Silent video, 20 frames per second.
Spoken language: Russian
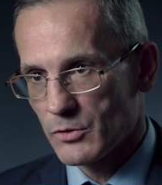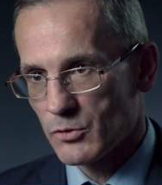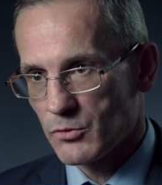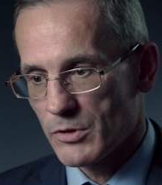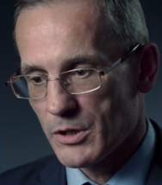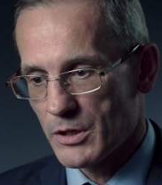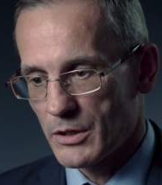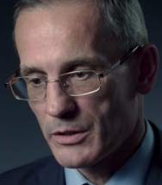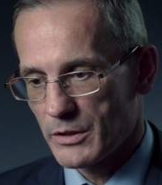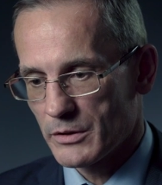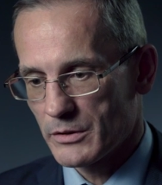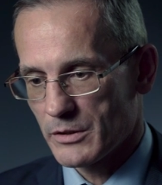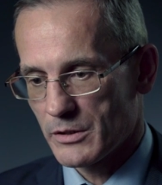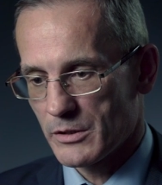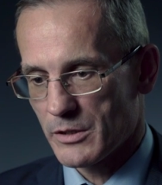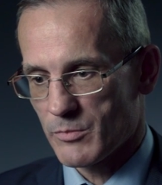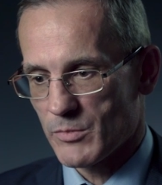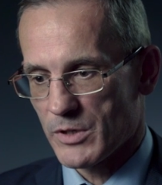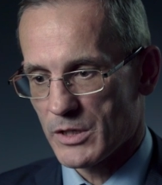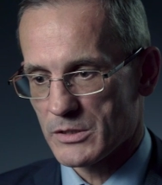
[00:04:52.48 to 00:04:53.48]
до Урала – это
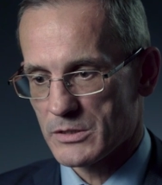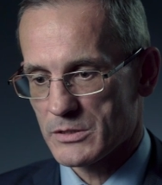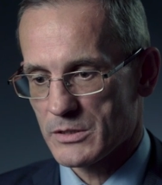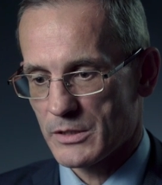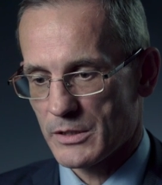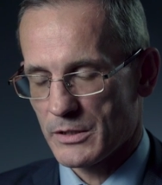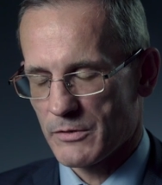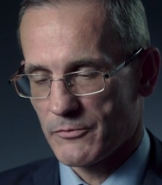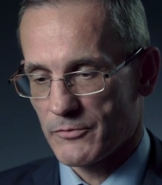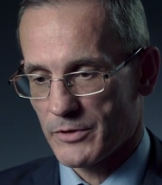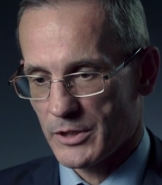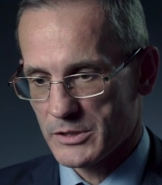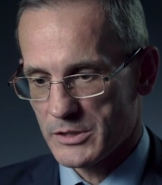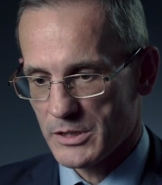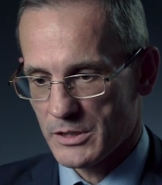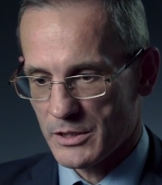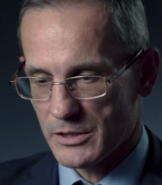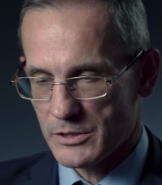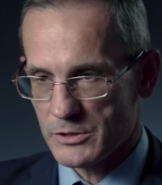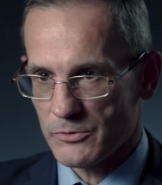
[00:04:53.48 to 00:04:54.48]
германская. В
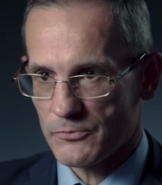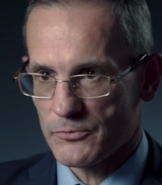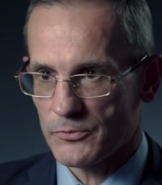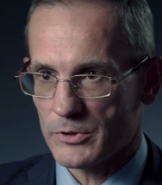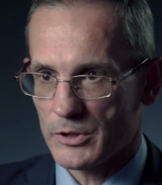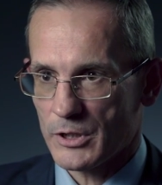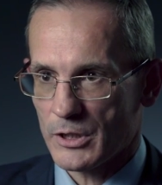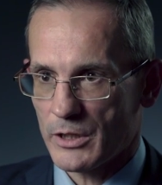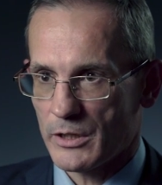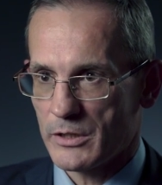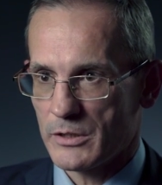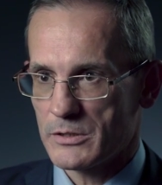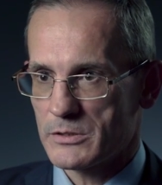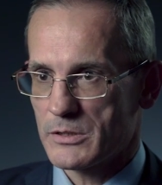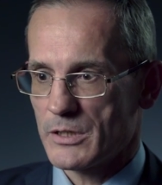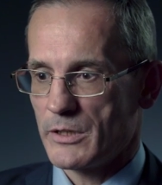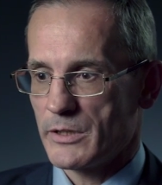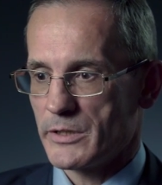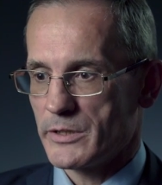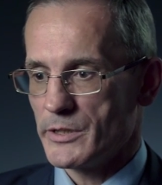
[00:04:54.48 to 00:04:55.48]
конце концов, вот так они
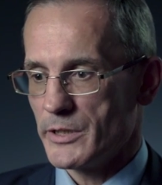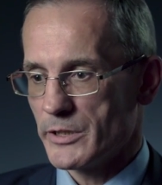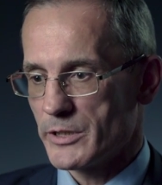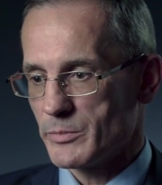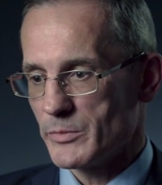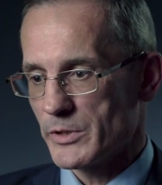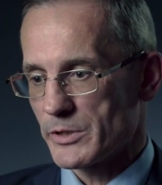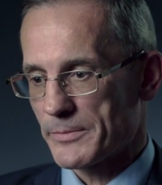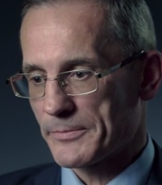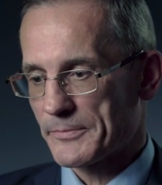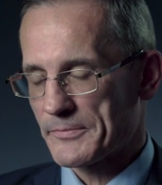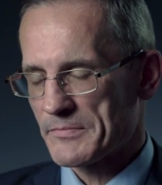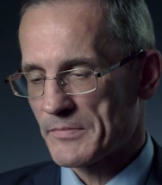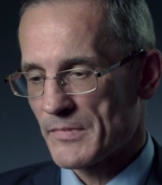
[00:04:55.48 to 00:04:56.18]
стали делить мир.